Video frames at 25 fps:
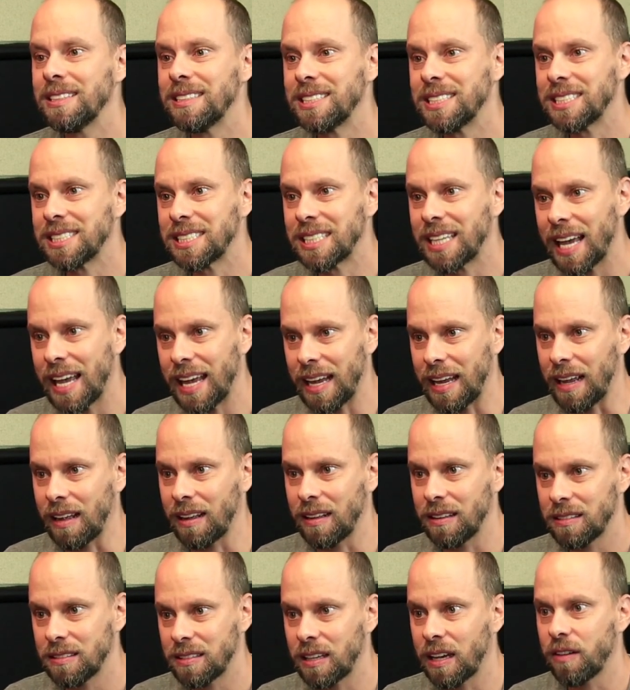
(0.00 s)
tem
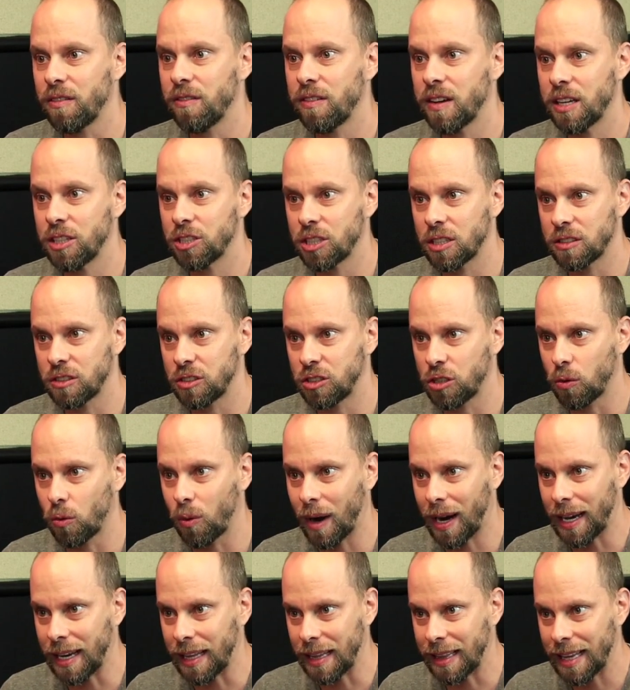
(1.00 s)
cervejas de
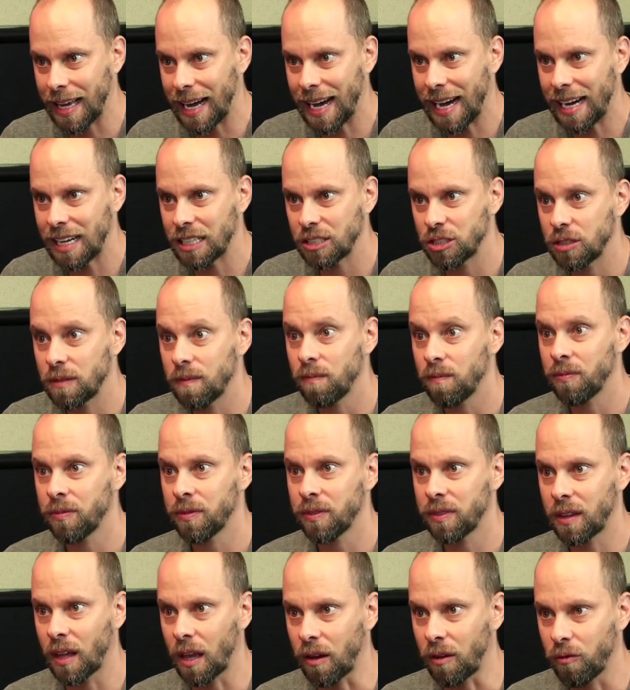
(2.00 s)
qualidade,
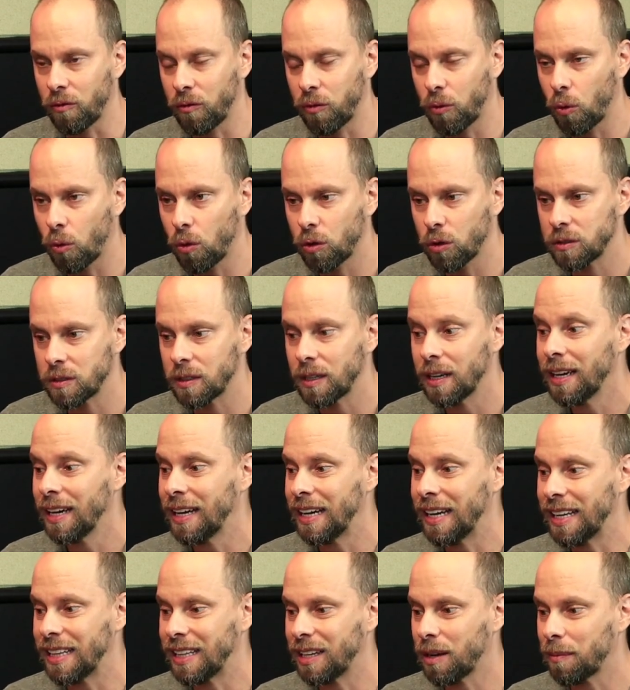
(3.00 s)
tem força
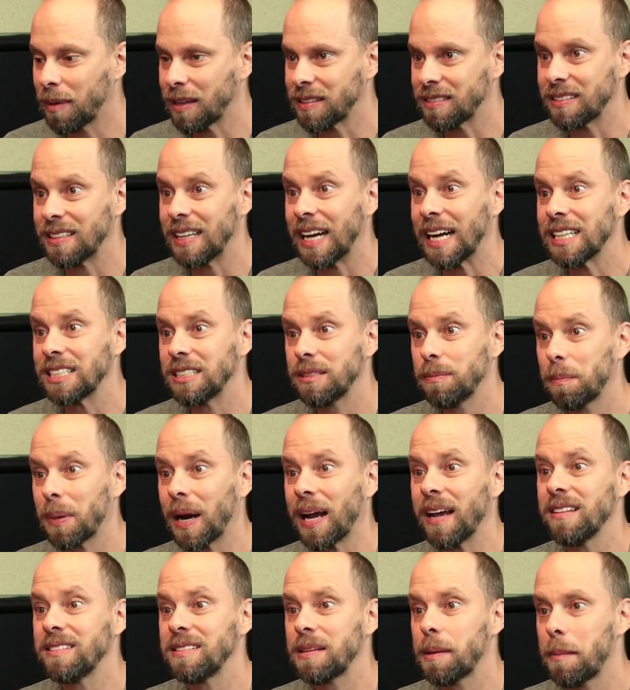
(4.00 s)
e tem uma cidade para
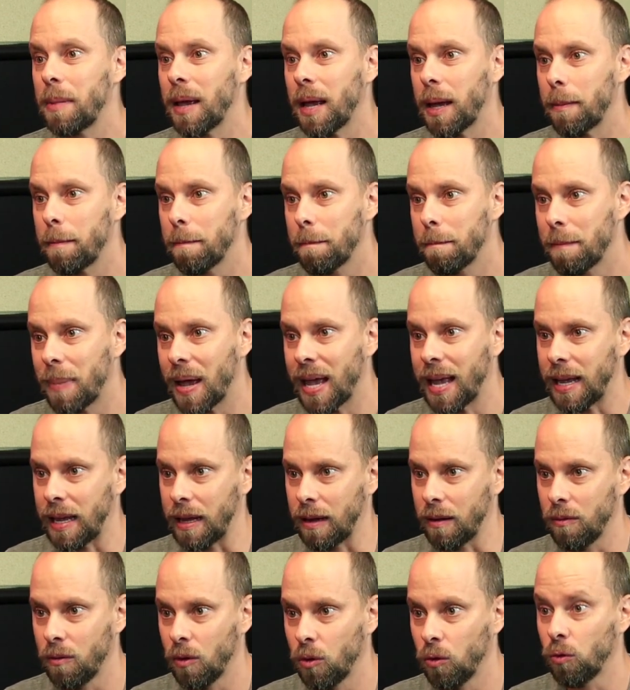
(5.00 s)
receber bem
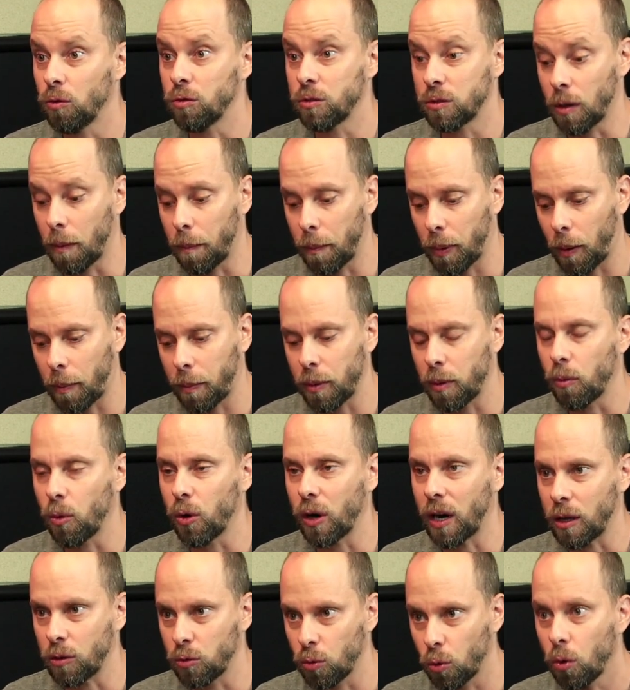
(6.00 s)
o seu próprio
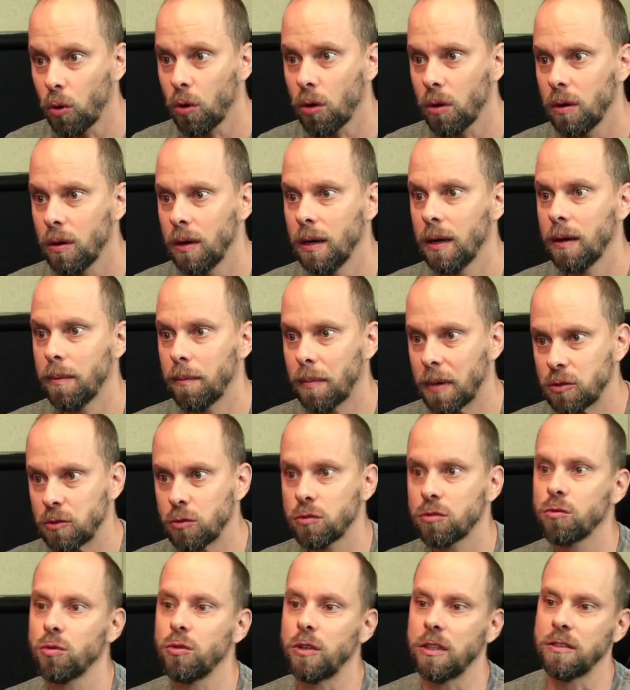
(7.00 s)
morador, mas
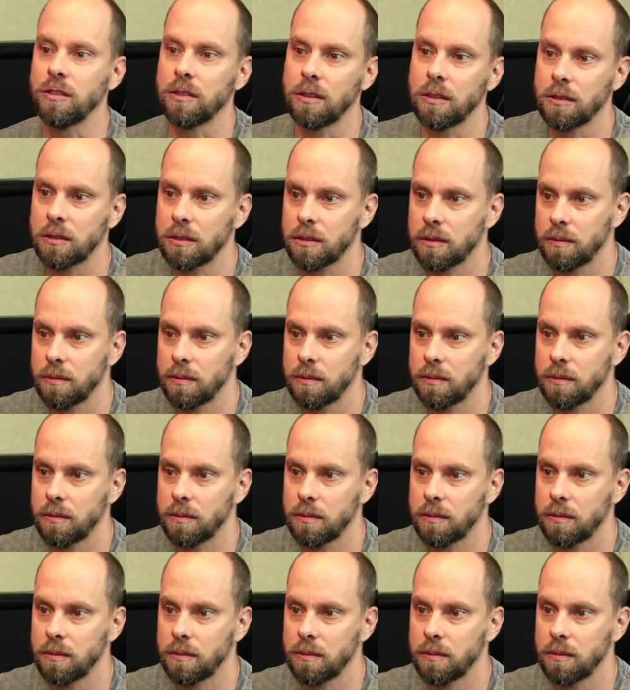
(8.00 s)
os turistas.